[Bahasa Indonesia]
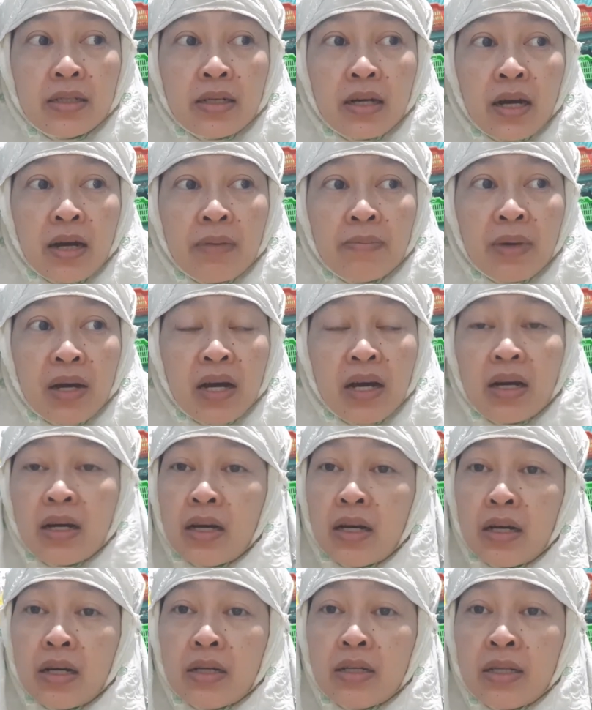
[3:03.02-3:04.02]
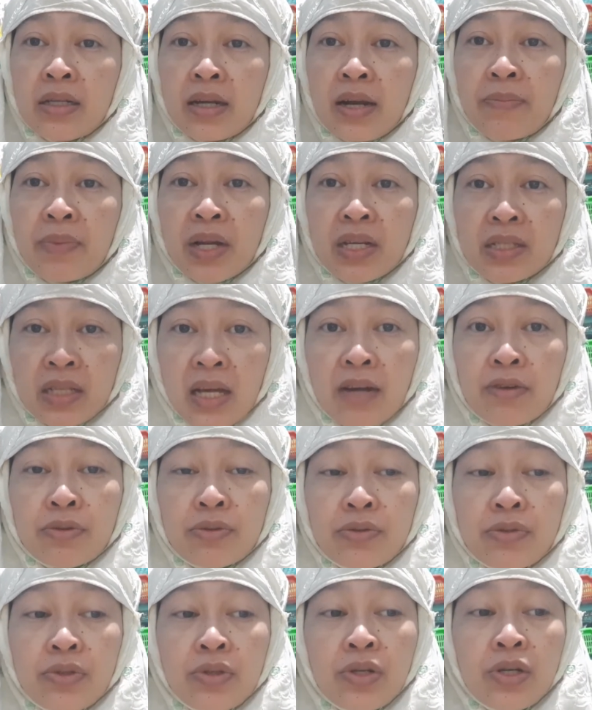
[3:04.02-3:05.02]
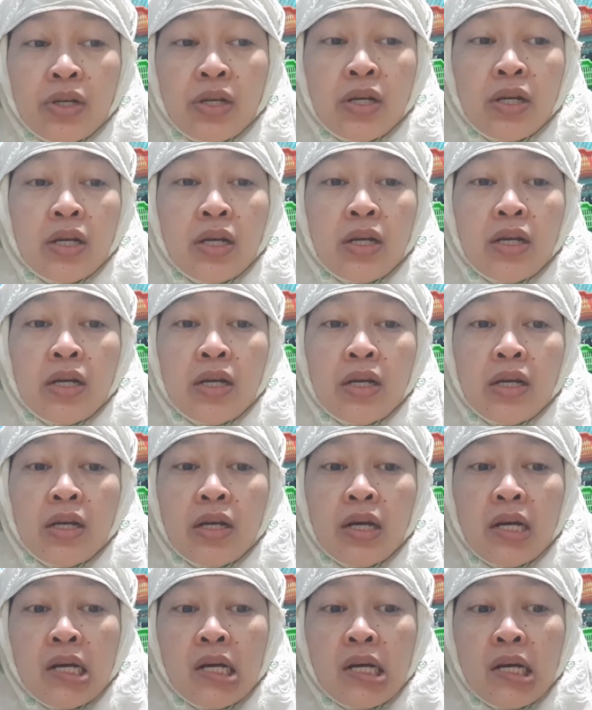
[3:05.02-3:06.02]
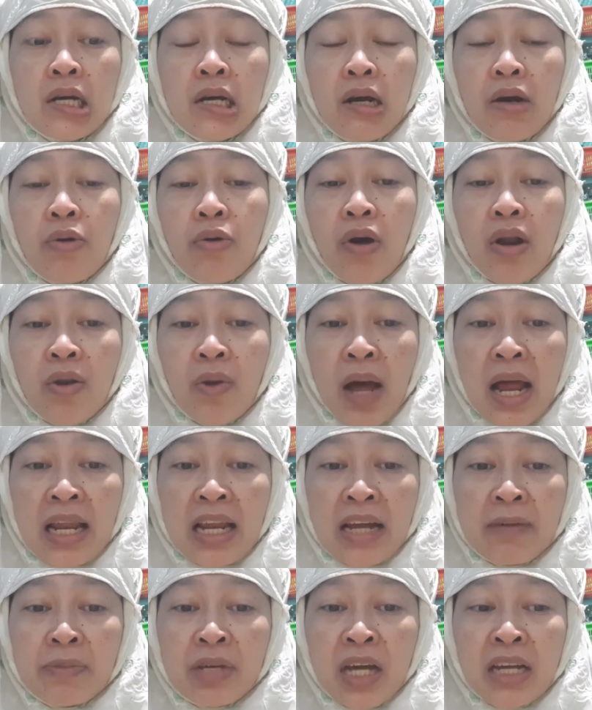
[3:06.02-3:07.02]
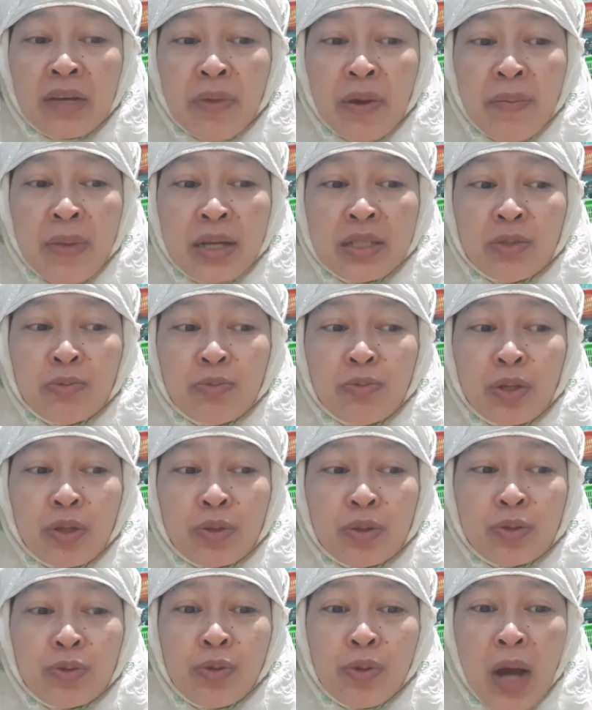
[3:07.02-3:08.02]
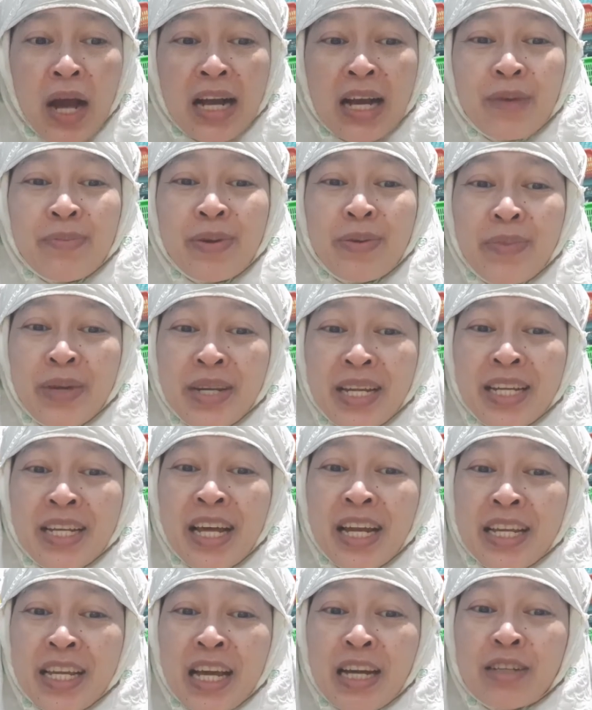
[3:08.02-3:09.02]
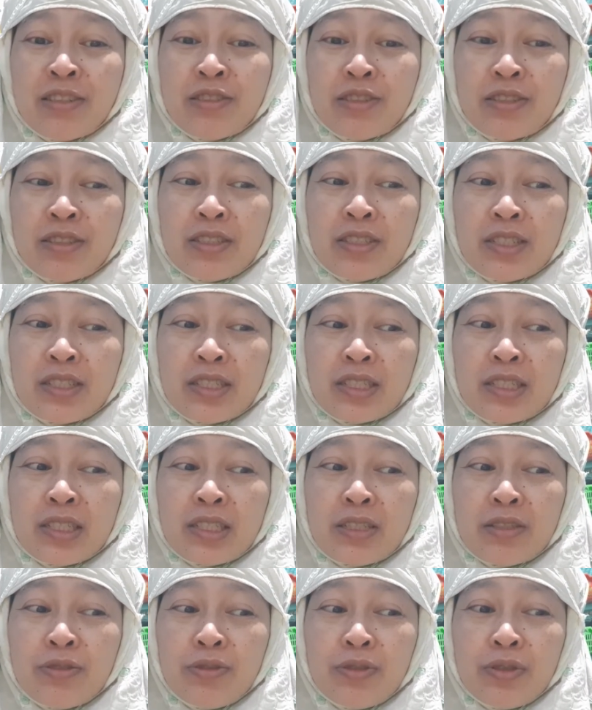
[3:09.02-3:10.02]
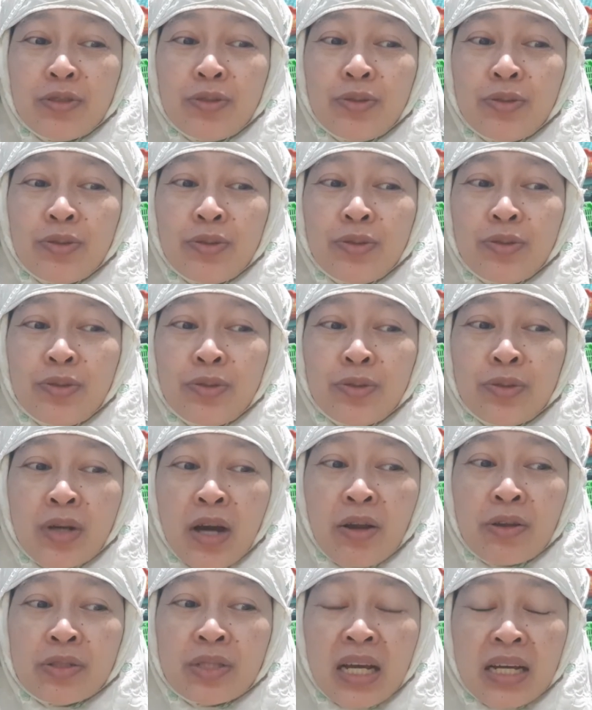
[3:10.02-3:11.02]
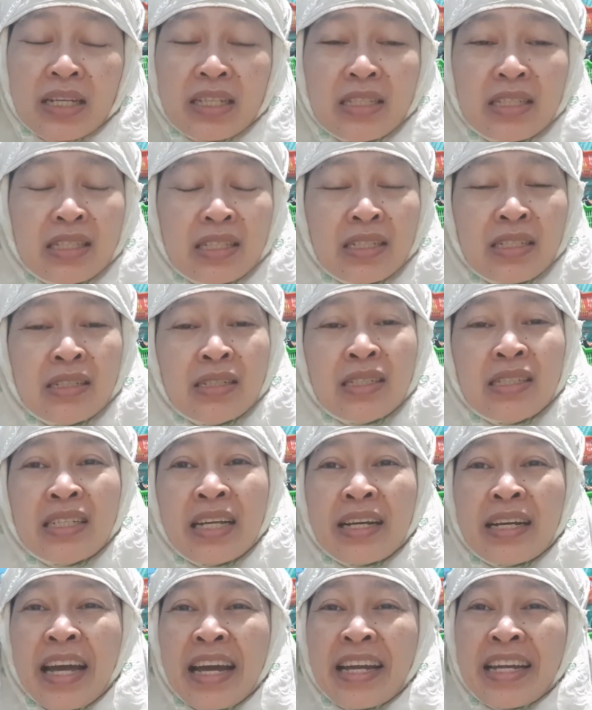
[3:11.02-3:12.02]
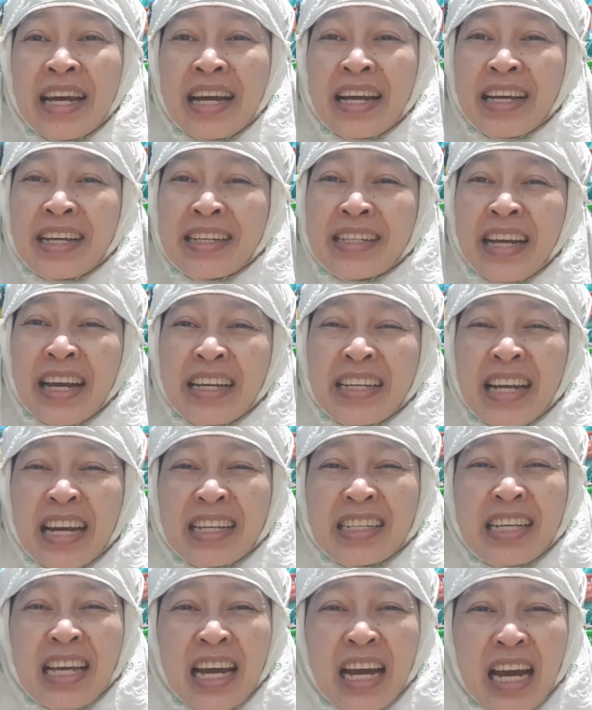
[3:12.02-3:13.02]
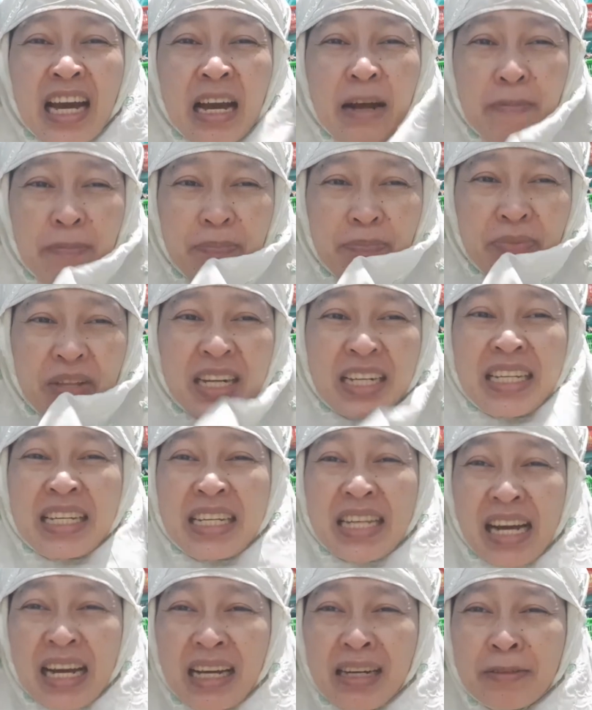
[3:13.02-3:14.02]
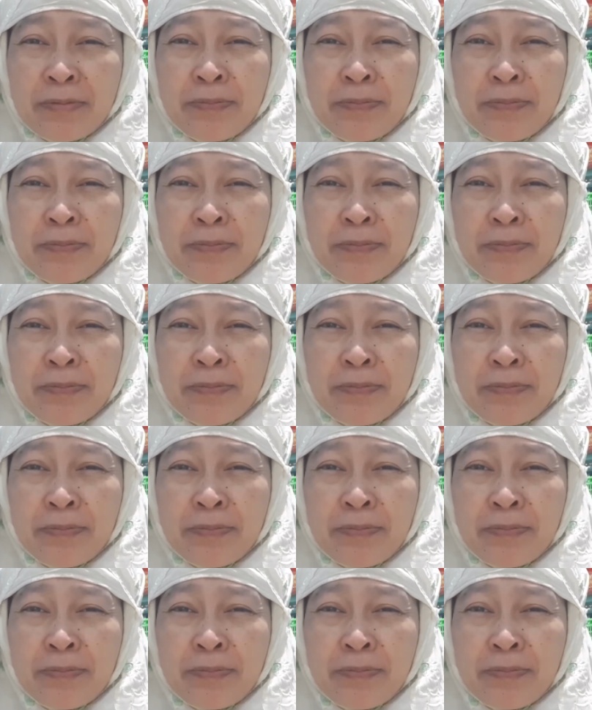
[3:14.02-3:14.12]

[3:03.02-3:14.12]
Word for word: apa indera perasa aku walau alam karena memang menurutku agak berbeda dari yang dulu-dulu kalau sakit se, -se enggak enak enggak enaknya lidah